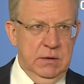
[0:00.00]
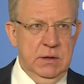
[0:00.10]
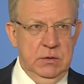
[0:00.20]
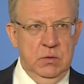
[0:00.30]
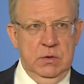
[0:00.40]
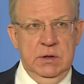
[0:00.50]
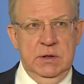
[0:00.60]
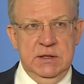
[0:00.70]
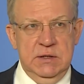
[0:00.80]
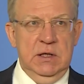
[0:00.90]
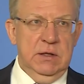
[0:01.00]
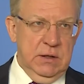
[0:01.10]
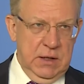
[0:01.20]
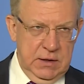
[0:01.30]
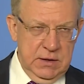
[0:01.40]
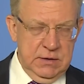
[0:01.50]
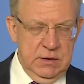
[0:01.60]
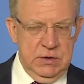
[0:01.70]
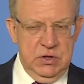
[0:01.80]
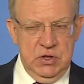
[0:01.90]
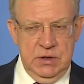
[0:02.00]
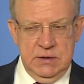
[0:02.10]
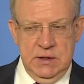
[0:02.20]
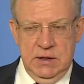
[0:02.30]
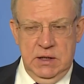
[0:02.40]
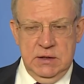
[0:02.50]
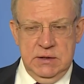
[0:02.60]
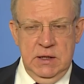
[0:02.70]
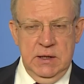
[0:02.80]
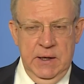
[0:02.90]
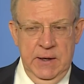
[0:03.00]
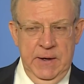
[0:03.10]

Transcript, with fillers: которые нацелены как раз на достижение национальных целей.